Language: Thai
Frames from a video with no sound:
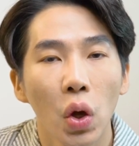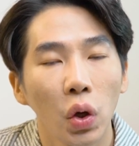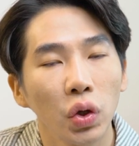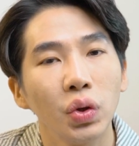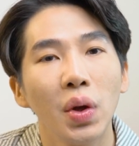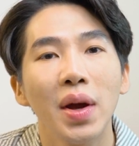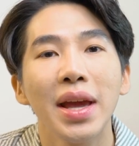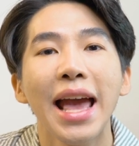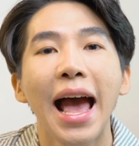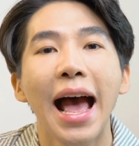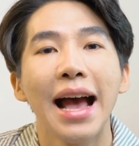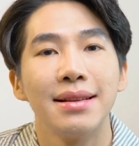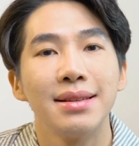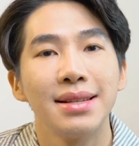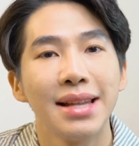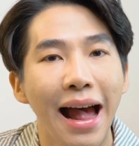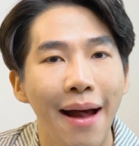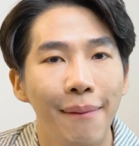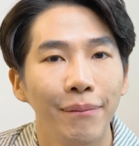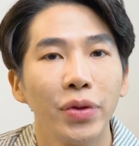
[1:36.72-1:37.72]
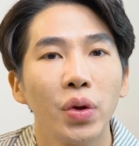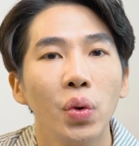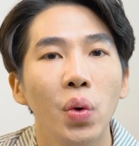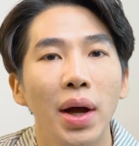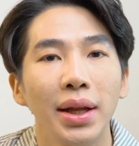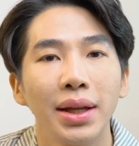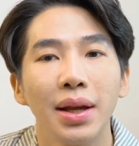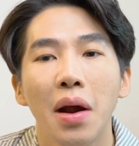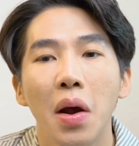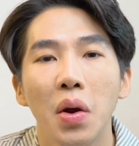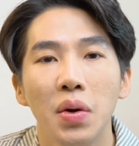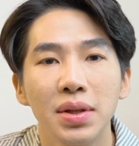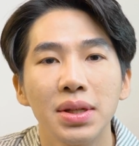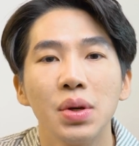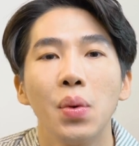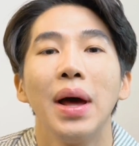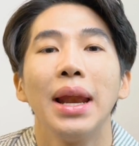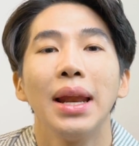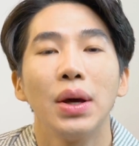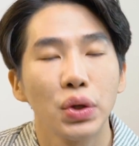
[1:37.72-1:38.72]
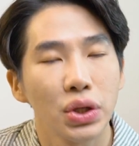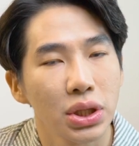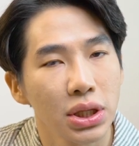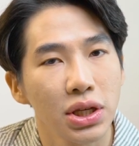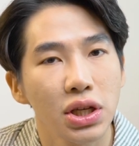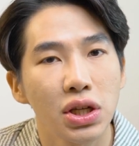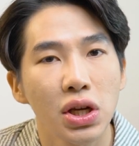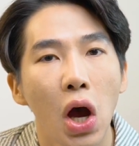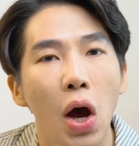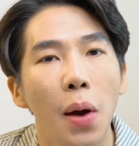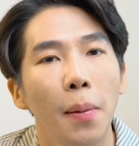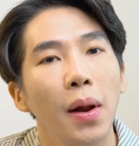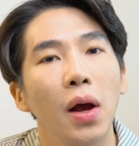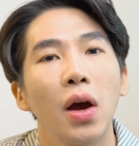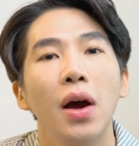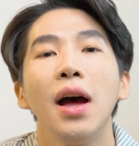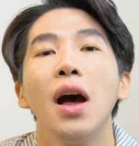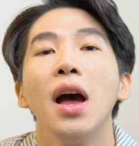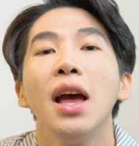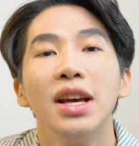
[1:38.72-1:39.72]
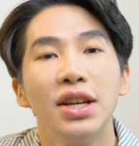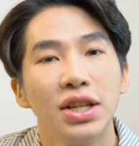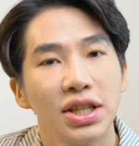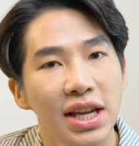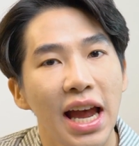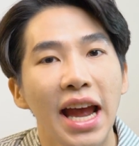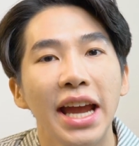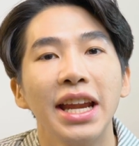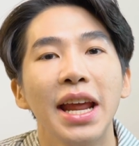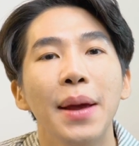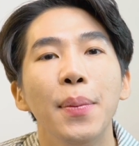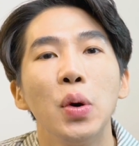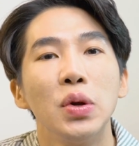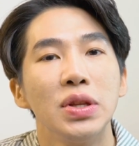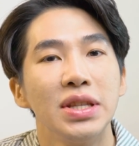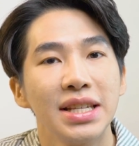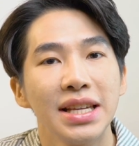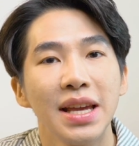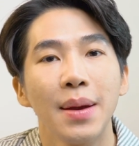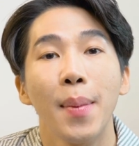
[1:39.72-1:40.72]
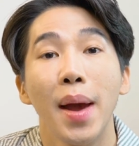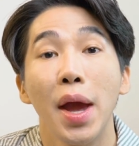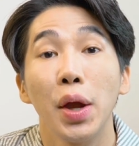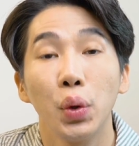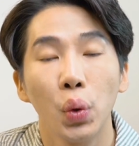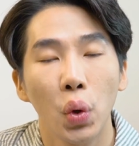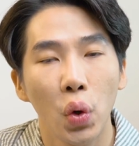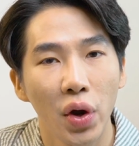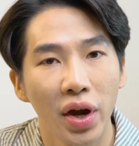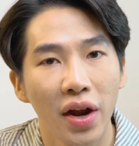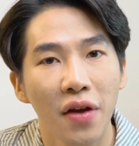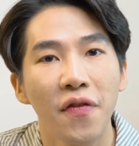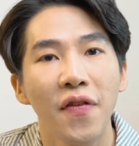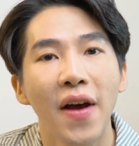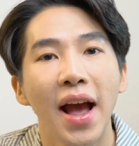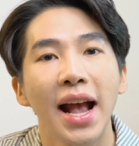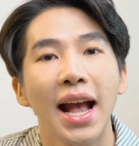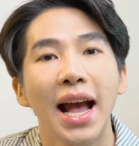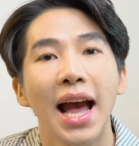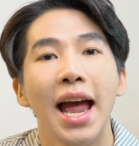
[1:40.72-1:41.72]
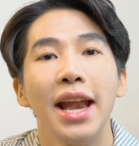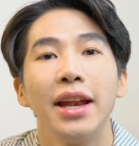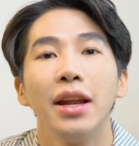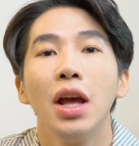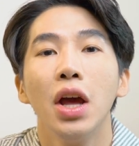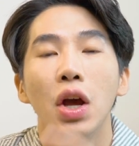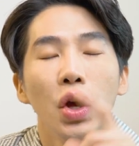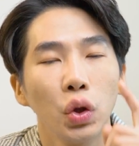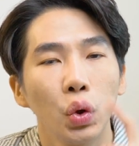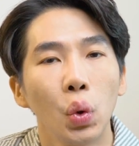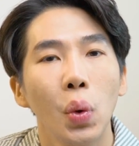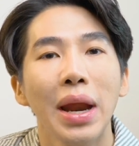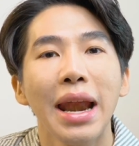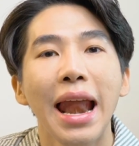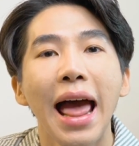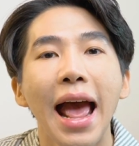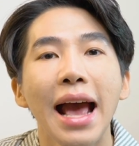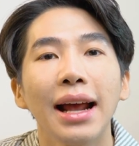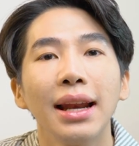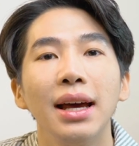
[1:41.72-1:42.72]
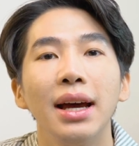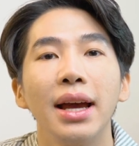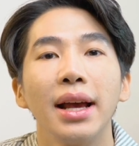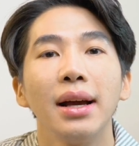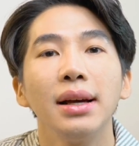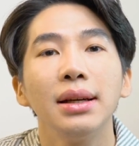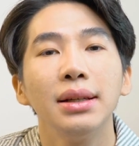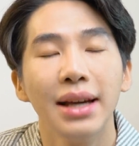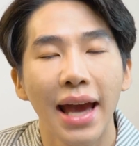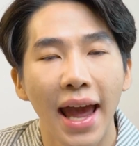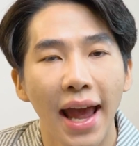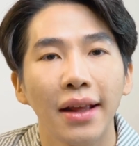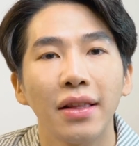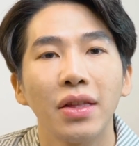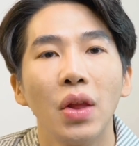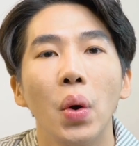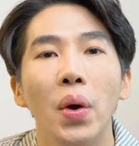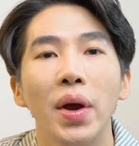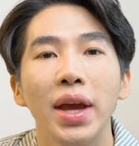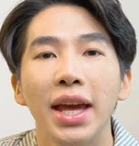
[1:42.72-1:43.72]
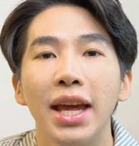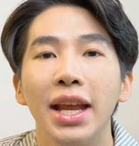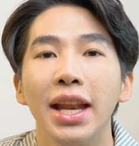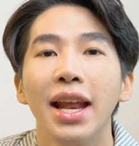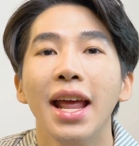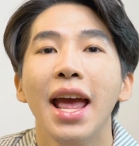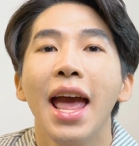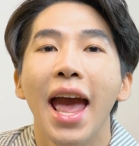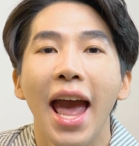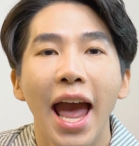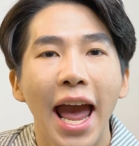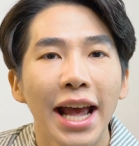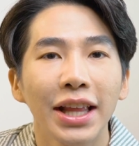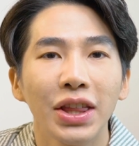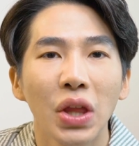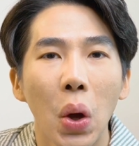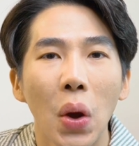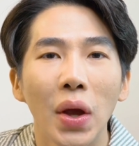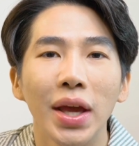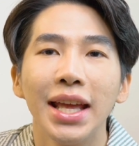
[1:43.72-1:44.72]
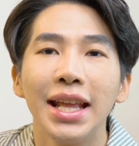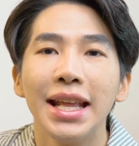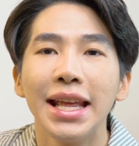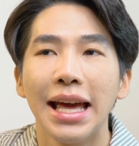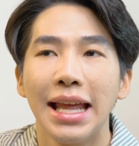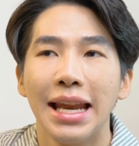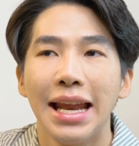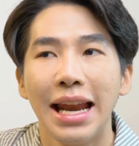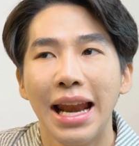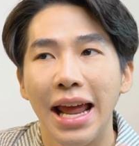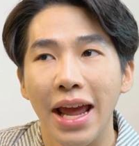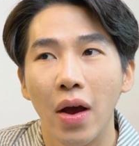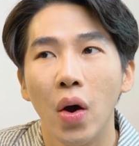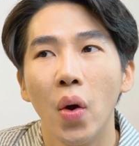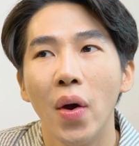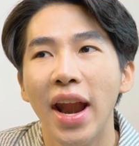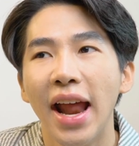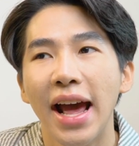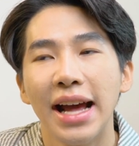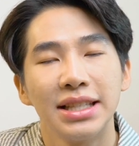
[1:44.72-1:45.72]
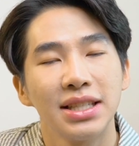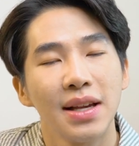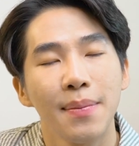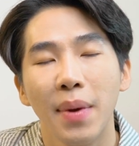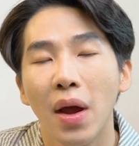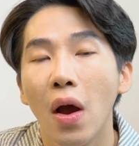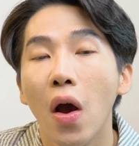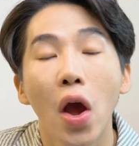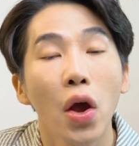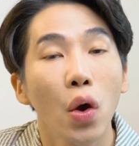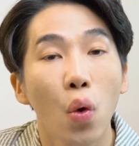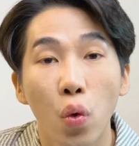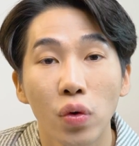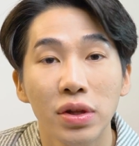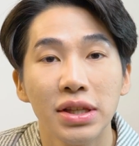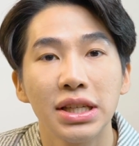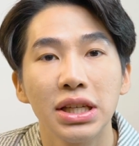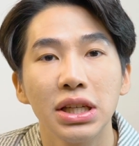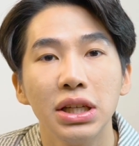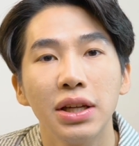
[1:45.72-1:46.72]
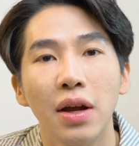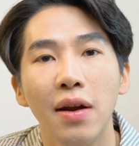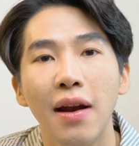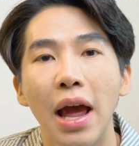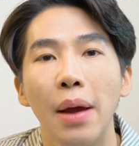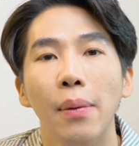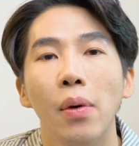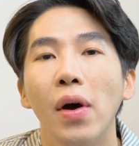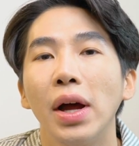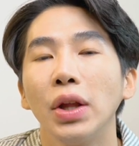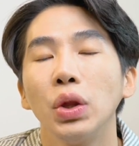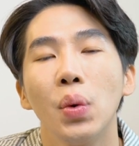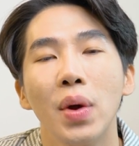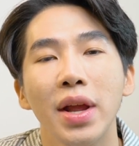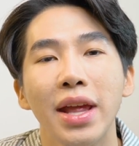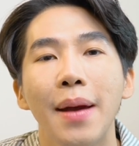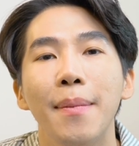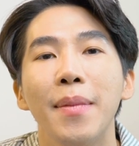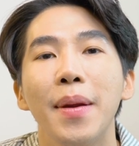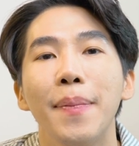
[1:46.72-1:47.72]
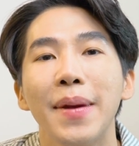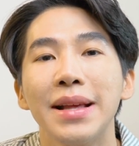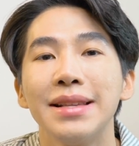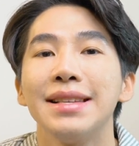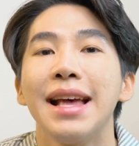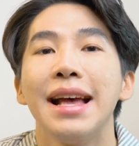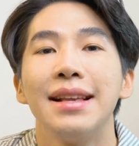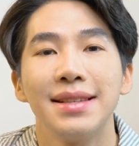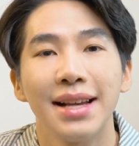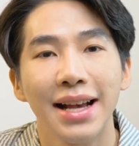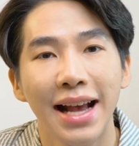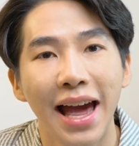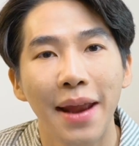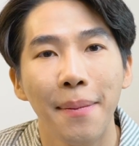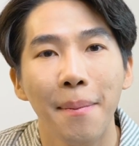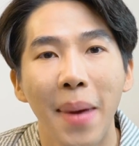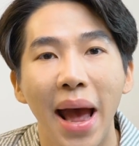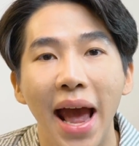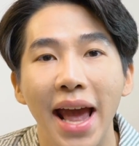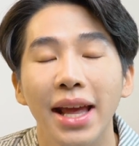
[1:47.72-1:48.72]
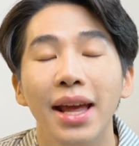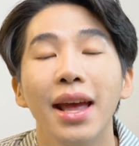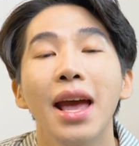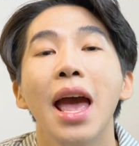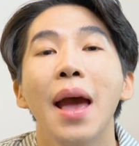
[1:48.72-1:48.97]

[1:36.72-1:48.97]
ยกตัวอย่าง3ตัวที่เรารู้สึกว่าเราชื่นชอบแล้วก็ใช้ได้ผลจริงมาให้ทุกคนได้ฟังกันตัวแรกเลยก็คือเอ็กโตอินเนี่ยหลายๆคนอาจจะไม่ค่อยคุ้นชื่อเท่าไหร่เพราะว่าตัวนี้มันเป็นสารสกัดใหม่